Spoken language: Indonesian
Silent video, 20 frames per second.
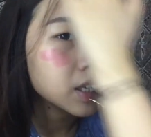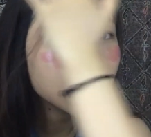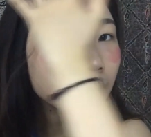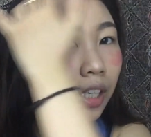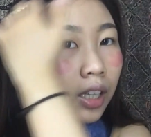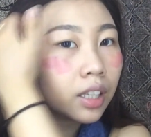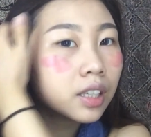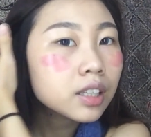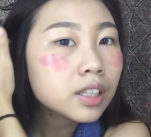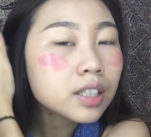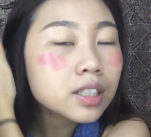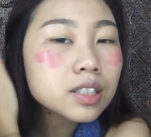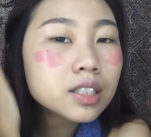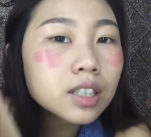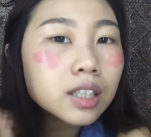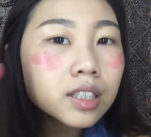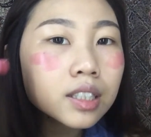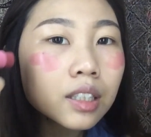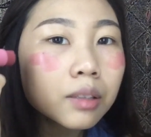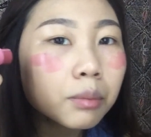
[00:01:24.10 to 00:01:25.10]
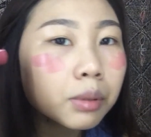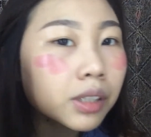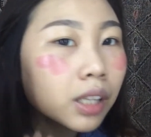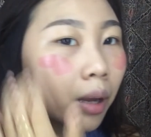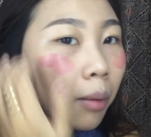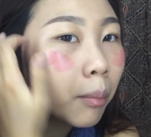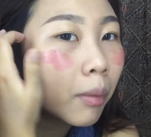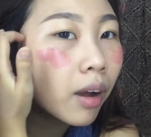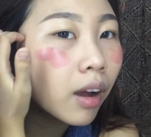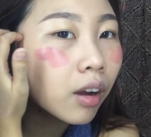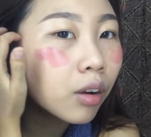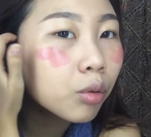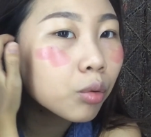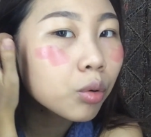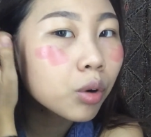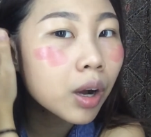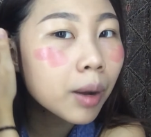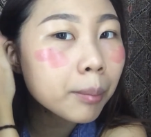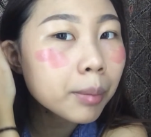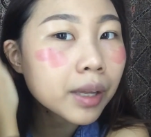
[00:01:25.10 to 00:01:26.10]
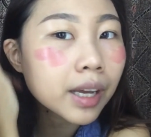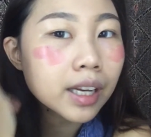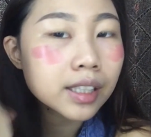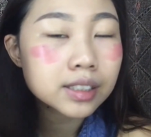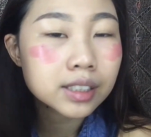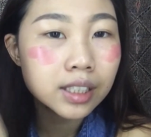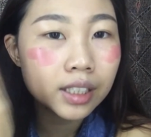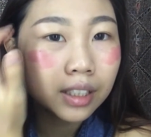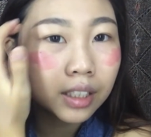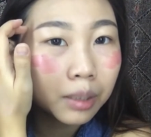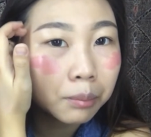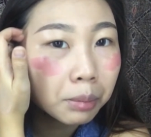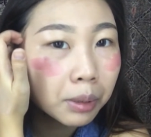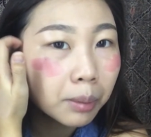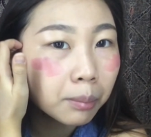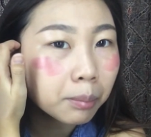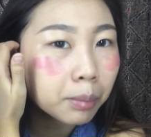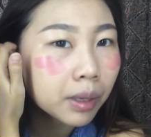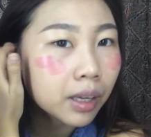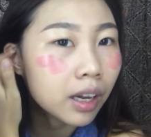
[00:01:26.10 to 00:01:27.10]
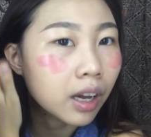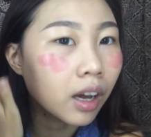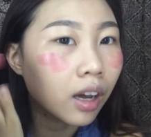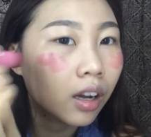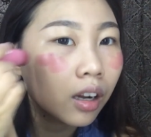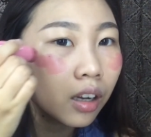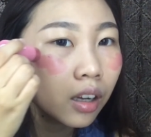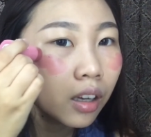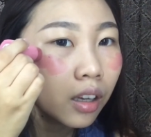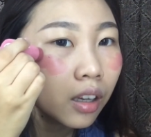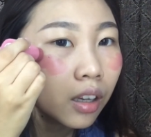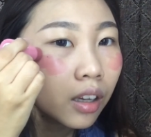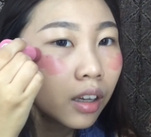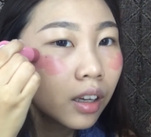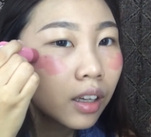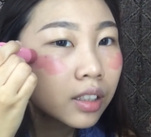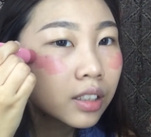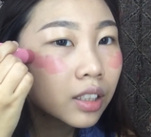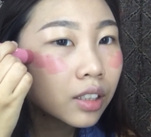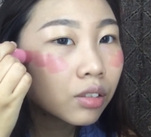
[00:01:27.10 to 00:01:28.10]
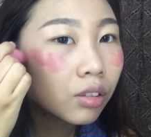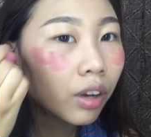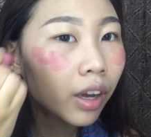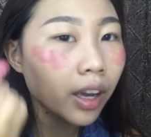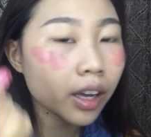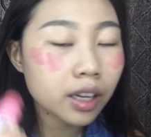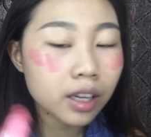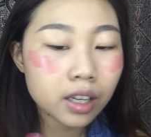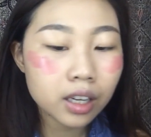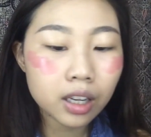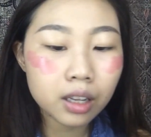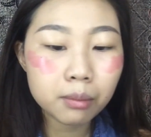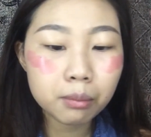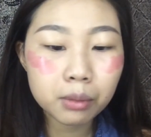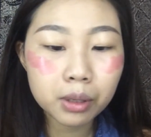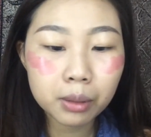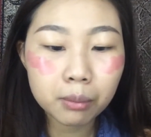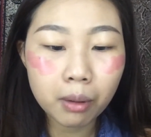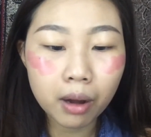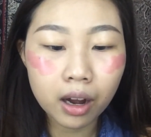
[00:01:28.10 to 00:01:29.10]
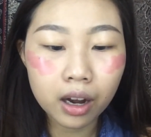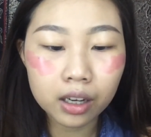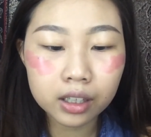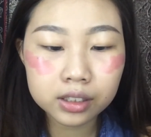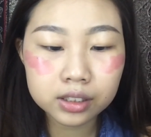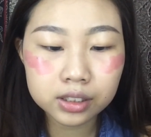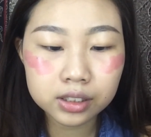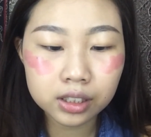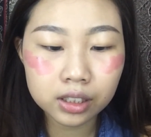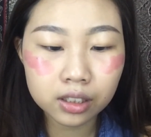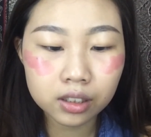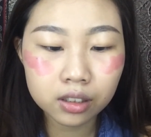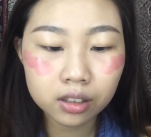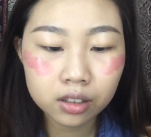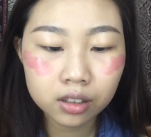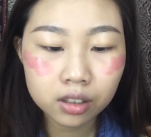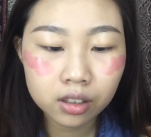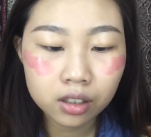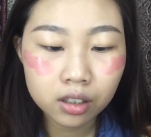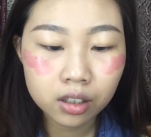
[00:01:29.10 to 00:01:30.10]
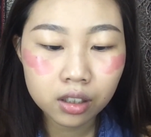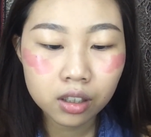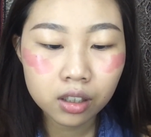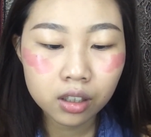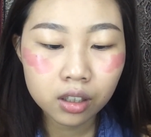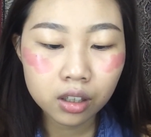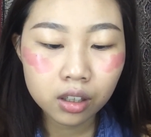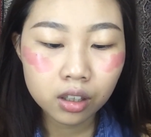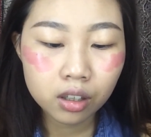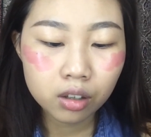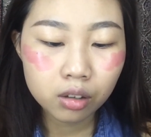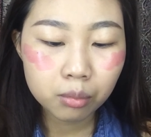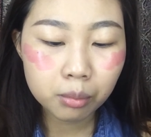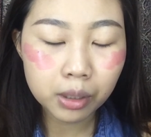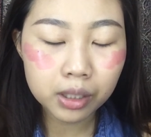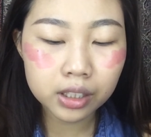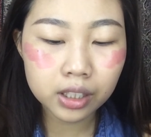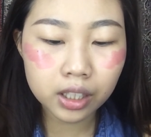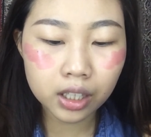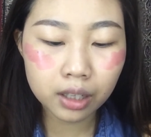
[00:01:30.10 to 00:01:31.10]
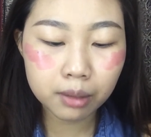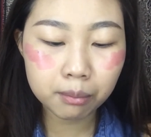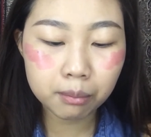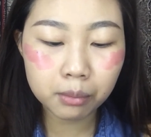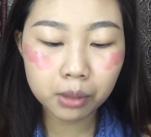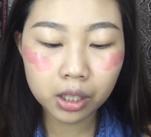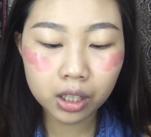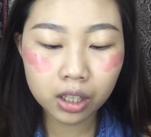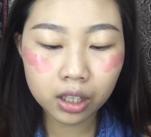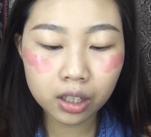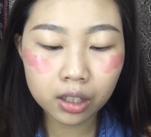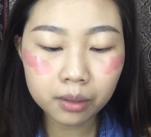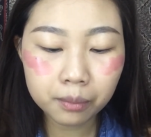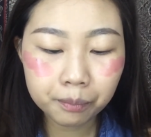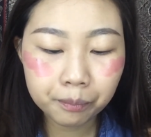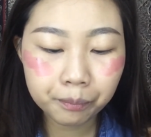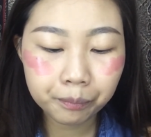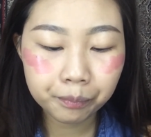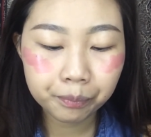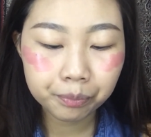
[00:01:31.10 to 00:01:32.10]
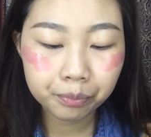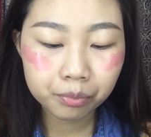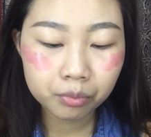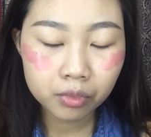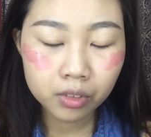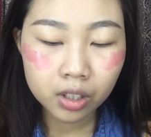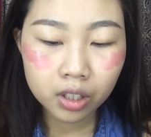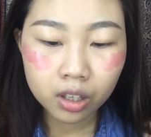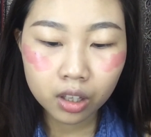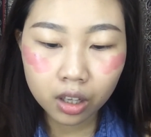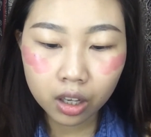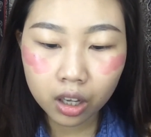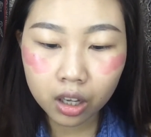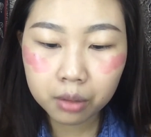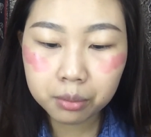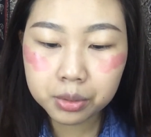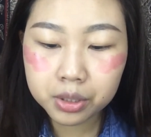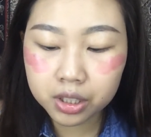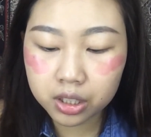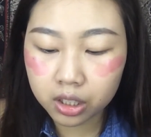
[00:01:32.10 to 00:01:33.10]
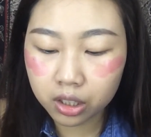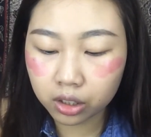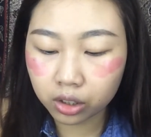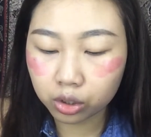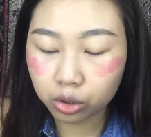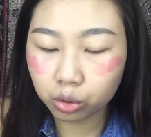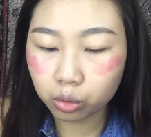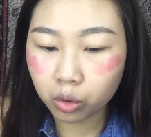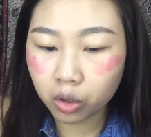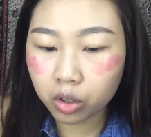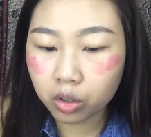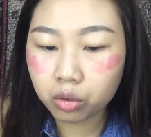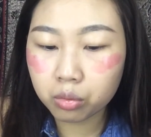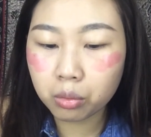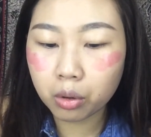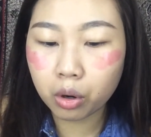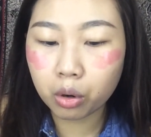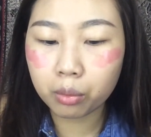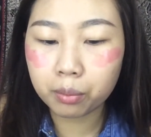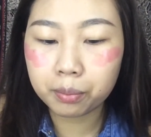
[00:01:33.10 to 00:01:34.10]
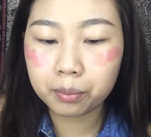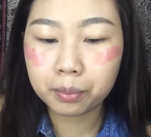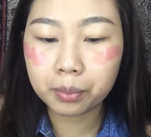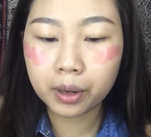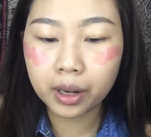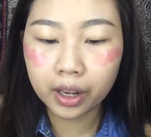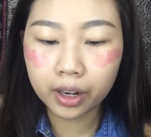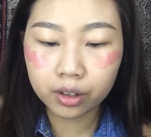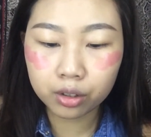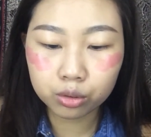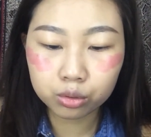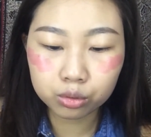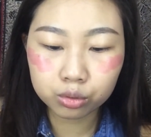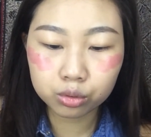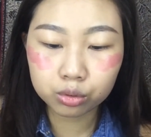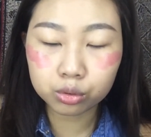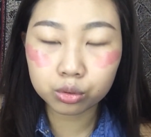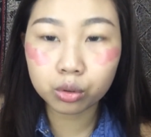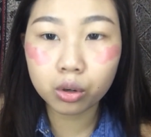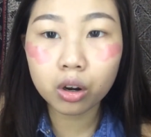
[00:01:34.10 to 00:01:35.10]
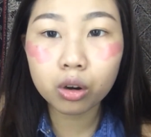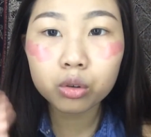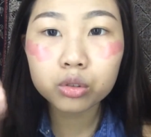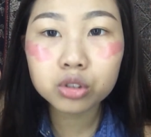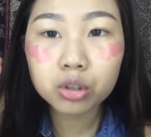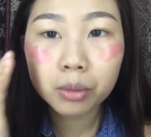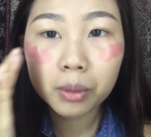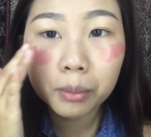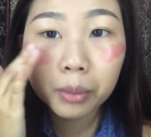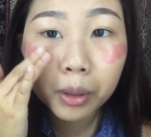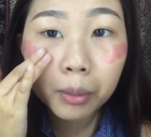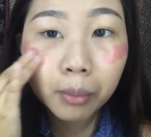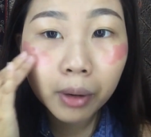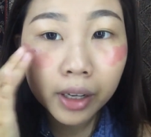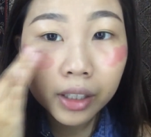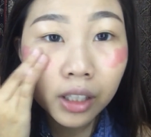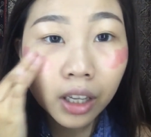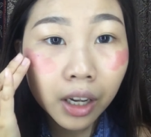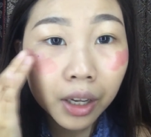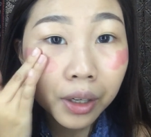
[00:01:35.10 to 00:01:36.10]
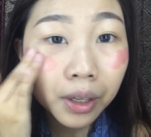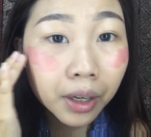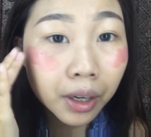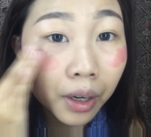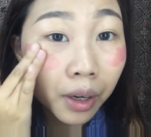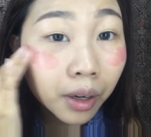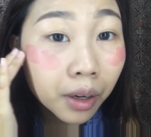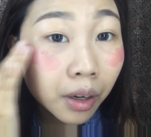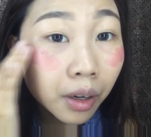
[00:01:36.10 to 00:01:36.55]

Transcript: ini sih kesan pertama aku ngaplikasiin di pipi ya kesannya tuh kayak creamy banget sih main creamy habis gitu aku mau blend dulu aku coba blend pakai tangan deh